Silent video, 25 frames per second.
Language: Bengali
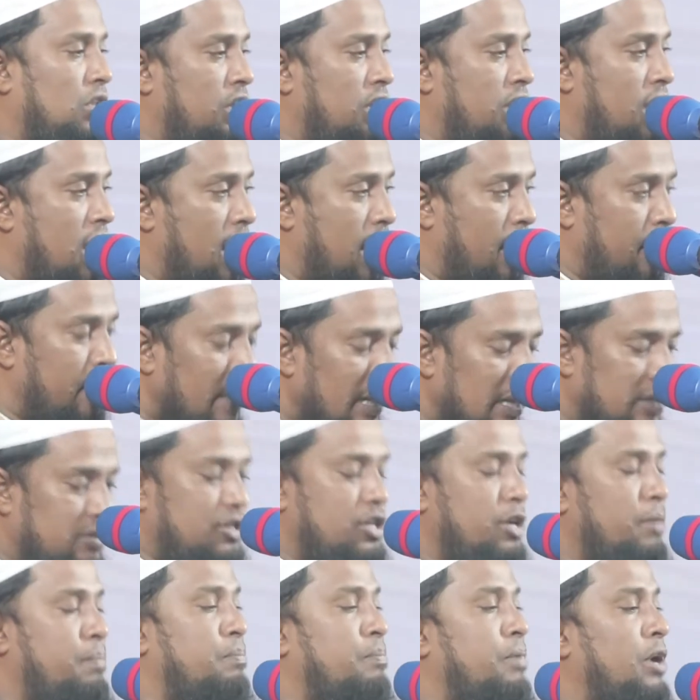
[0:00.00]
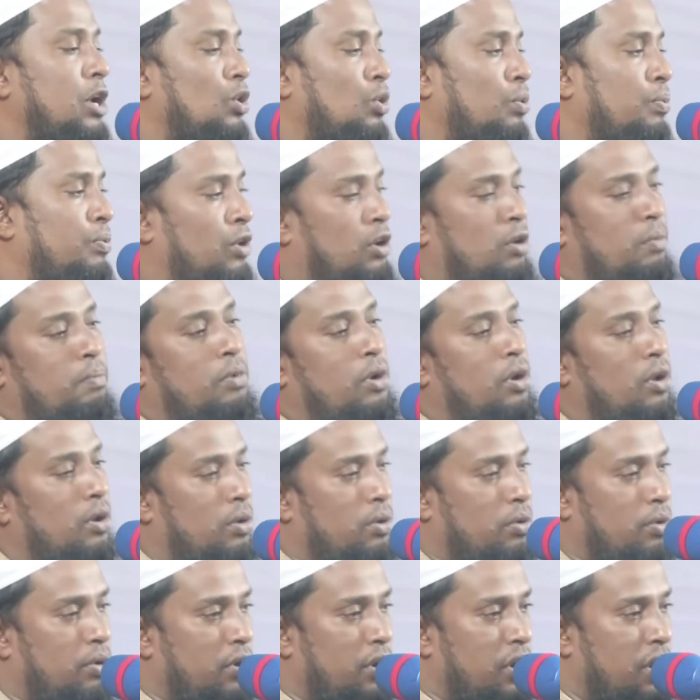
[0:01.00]
দিয়া জিব্বার উপর ভর
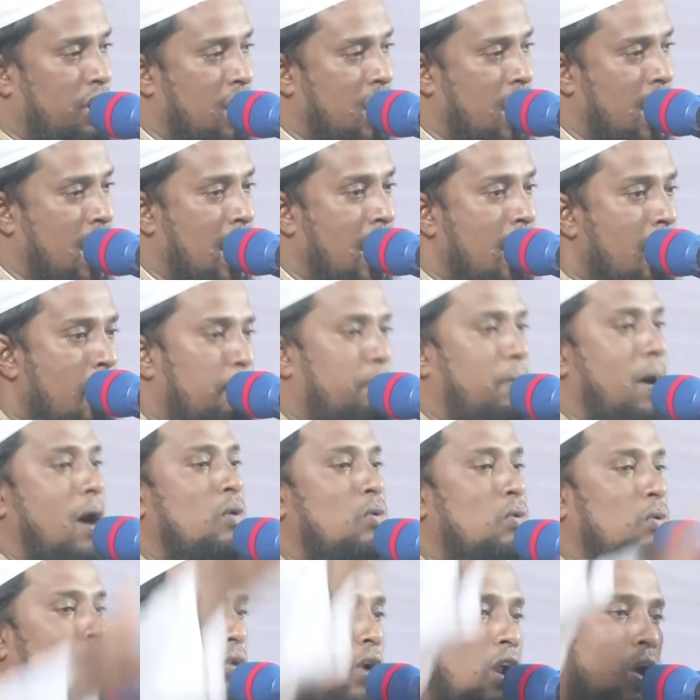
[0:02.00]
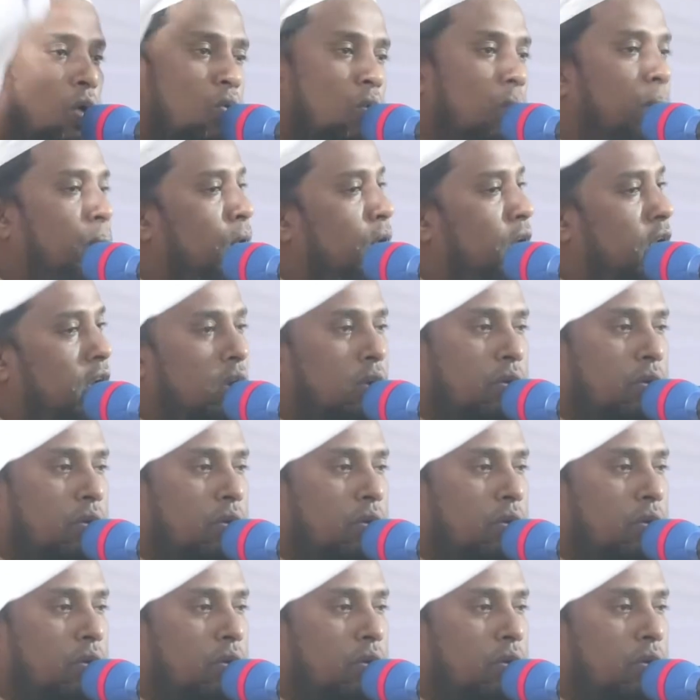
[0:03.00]
করিয়া পাউগুলা উপরের